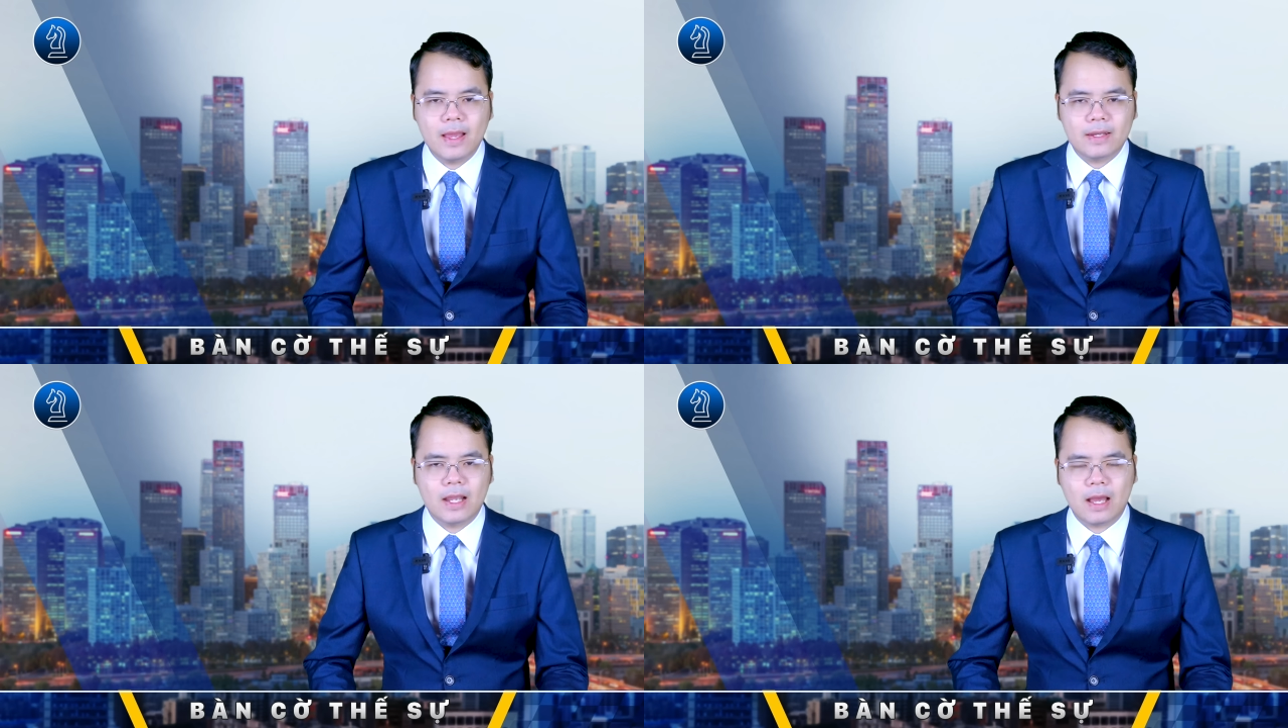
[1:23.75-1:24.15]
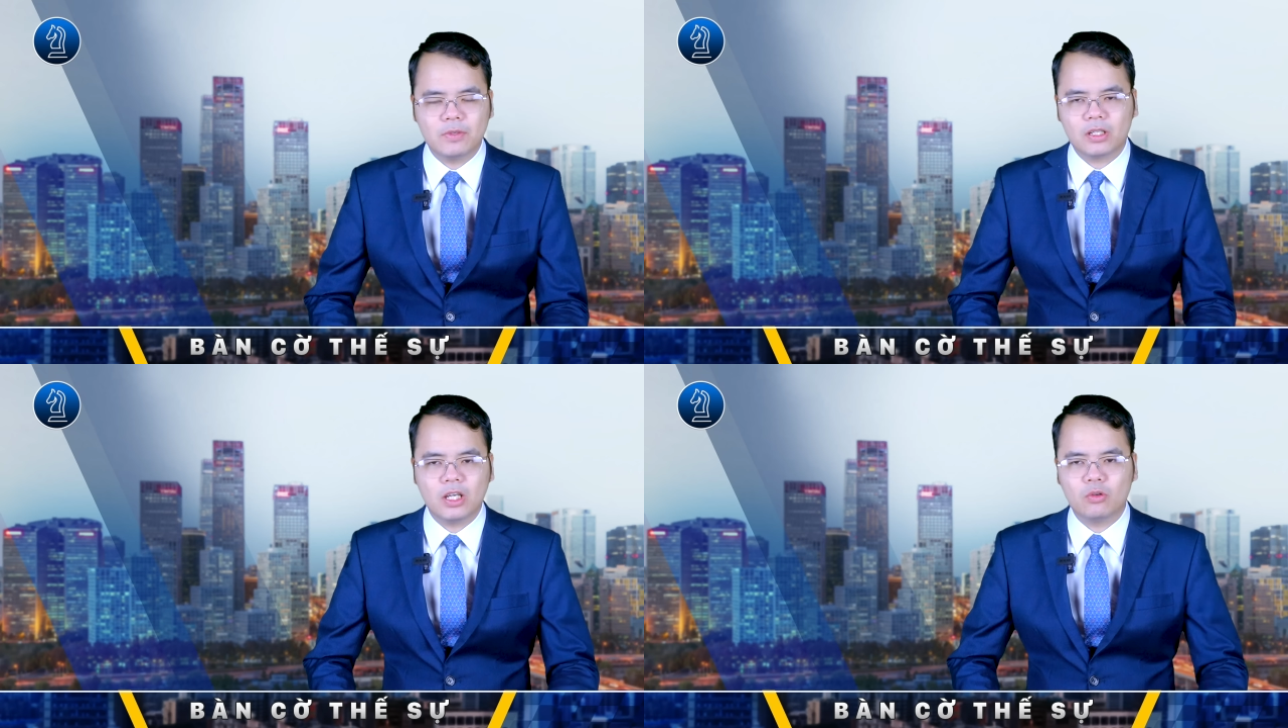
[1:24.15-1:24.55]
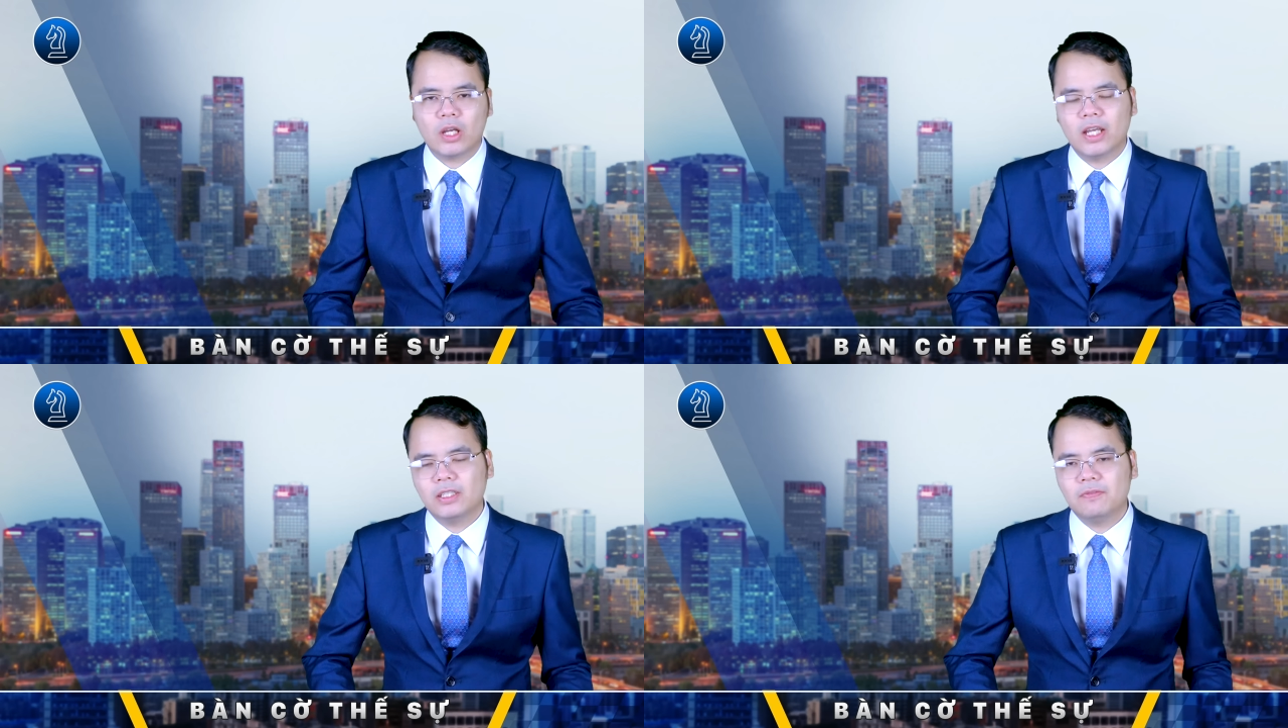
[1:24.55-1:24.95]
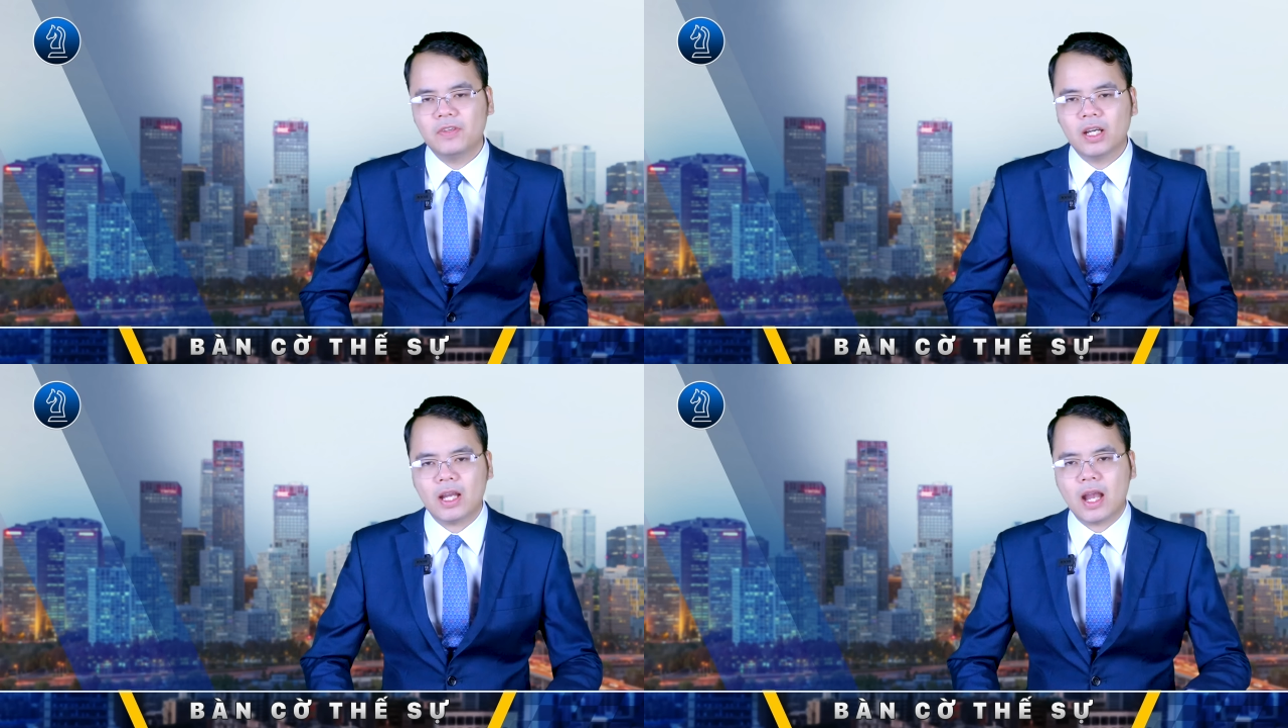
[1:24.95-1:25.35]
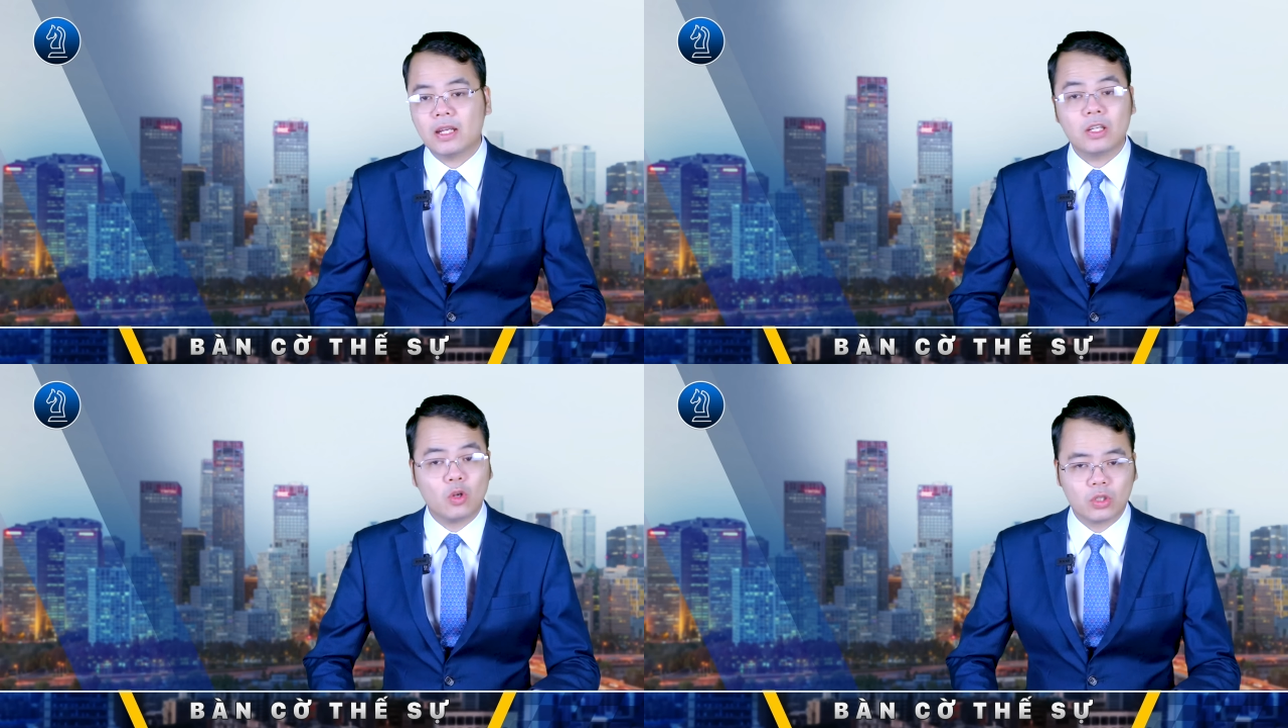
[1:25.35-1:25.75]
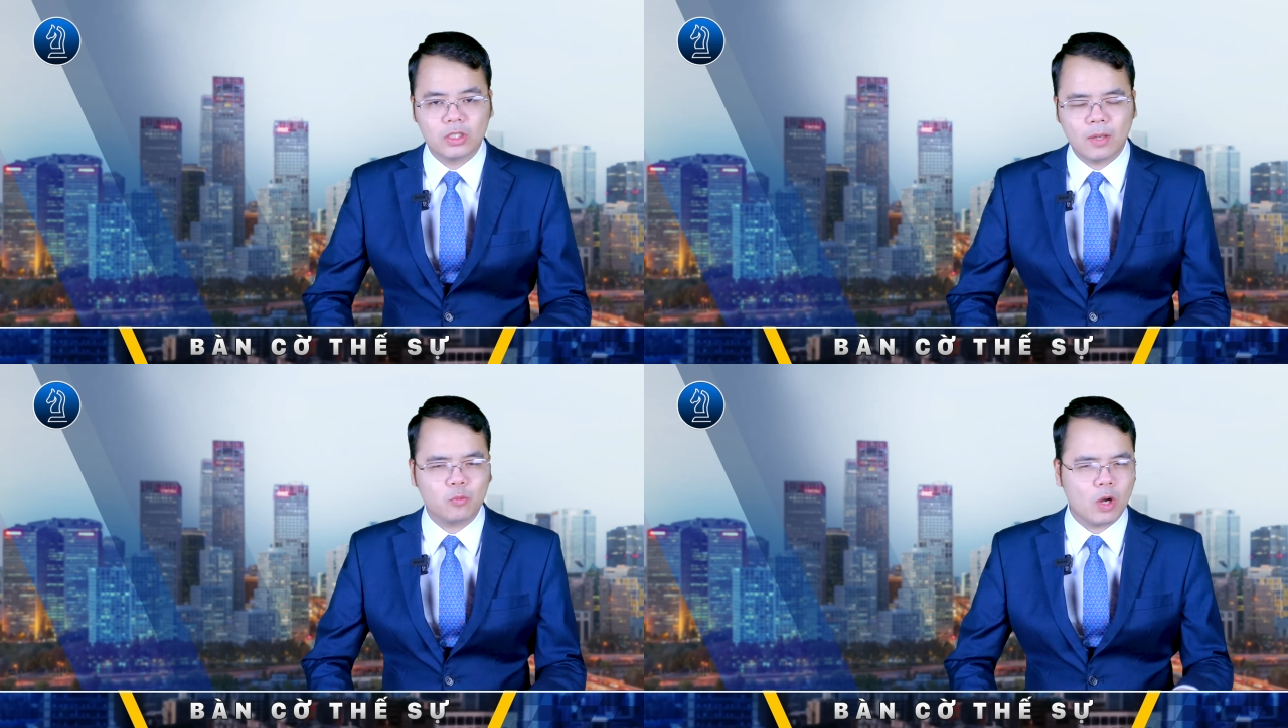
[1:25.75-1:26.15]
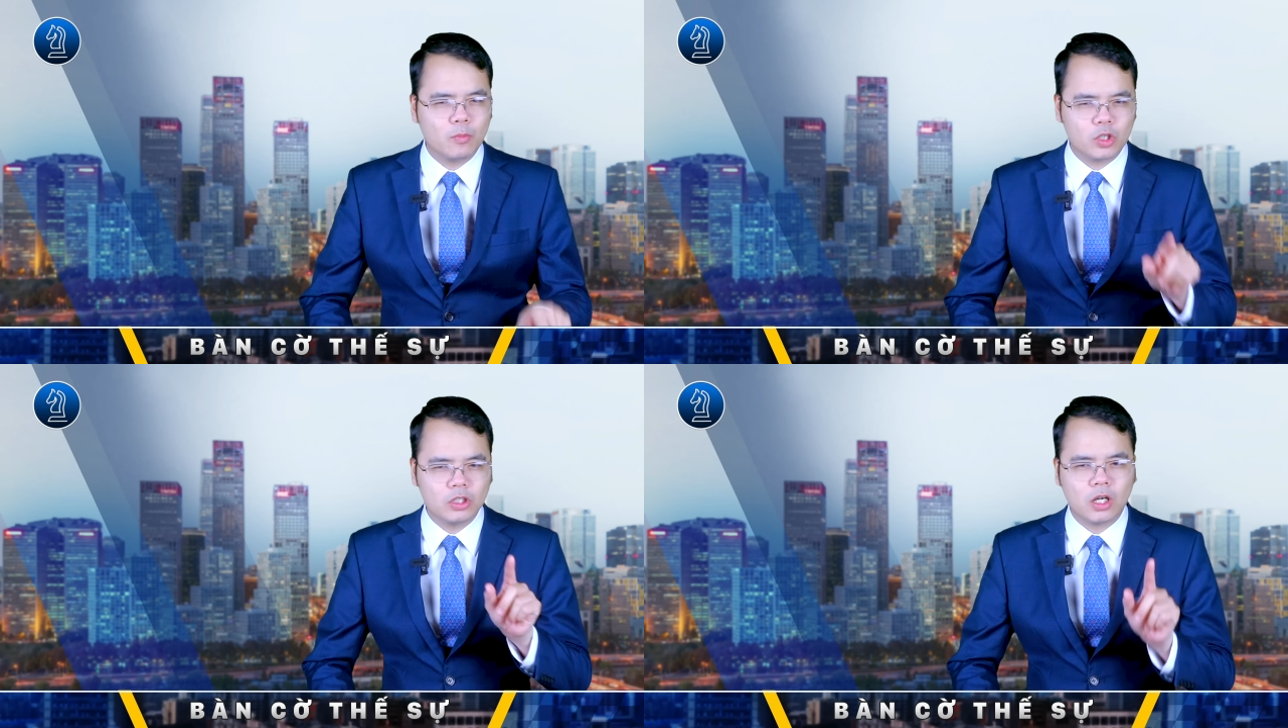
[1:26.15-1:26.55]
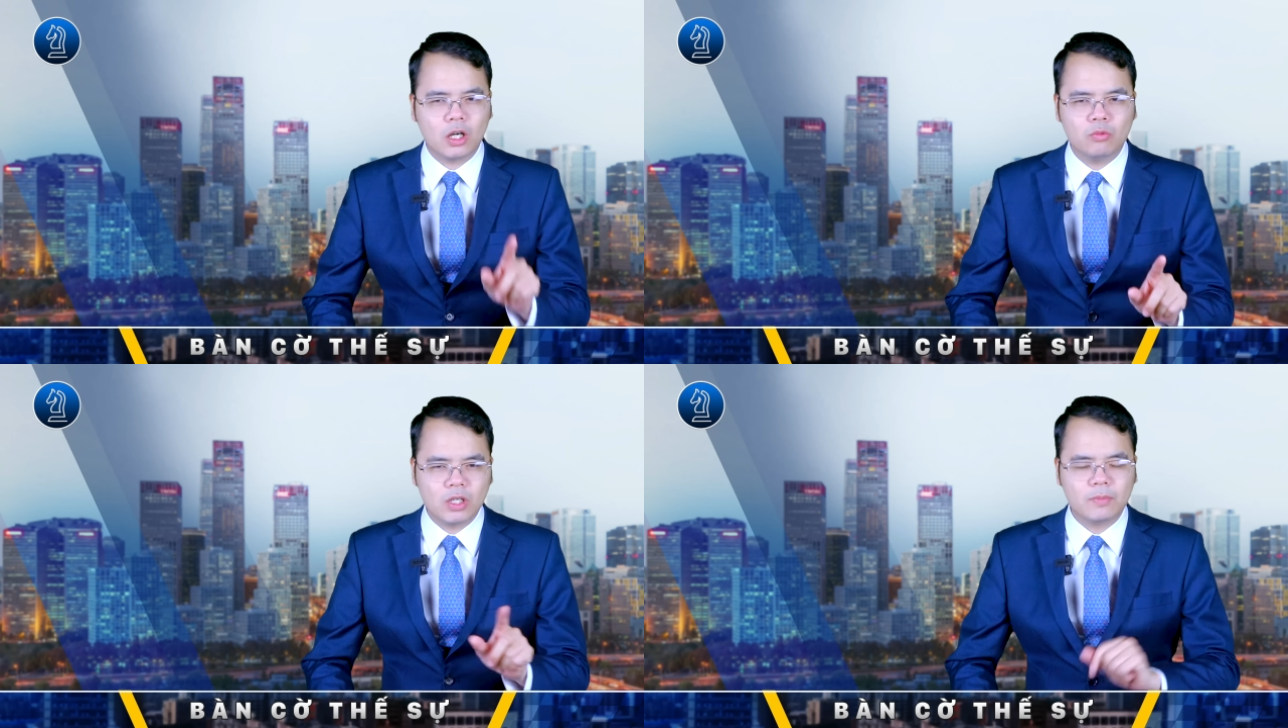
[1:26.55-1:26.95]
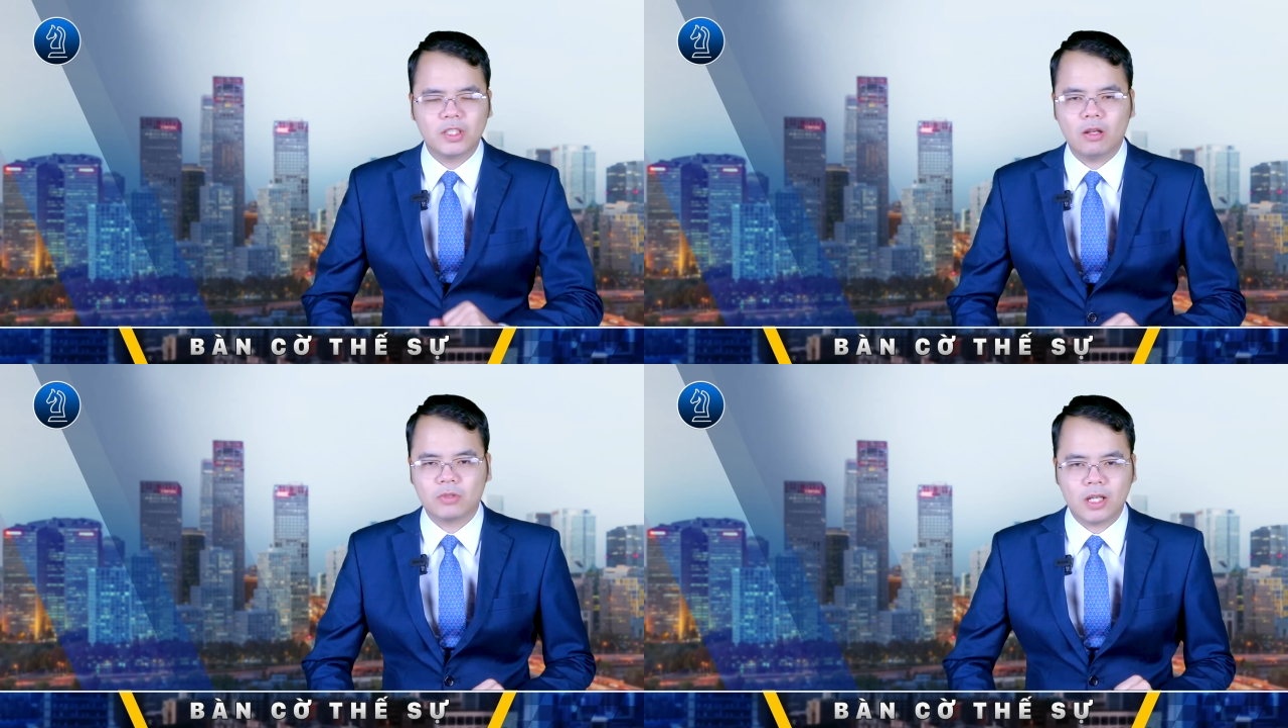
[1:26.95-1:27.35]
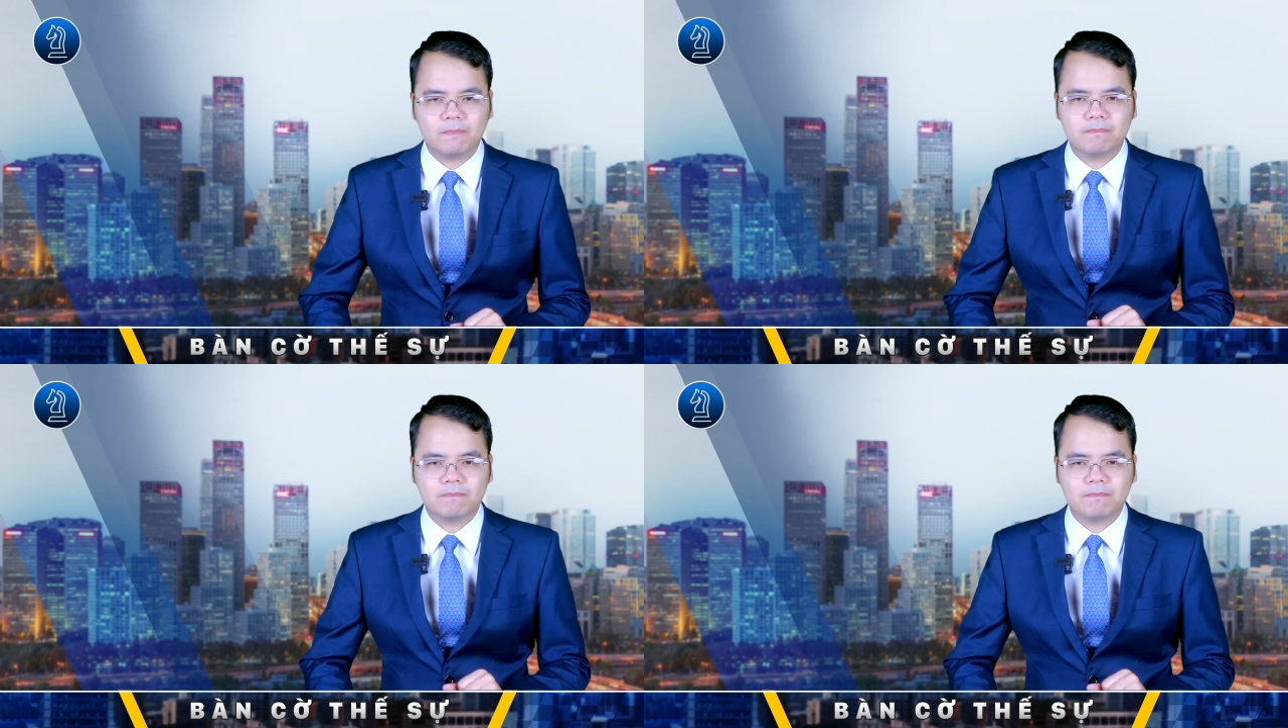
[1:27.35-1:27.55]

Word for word: Để làm được điều này thì phía Nga đã đột nhập qua một đường ống ngầm dưới lòng đất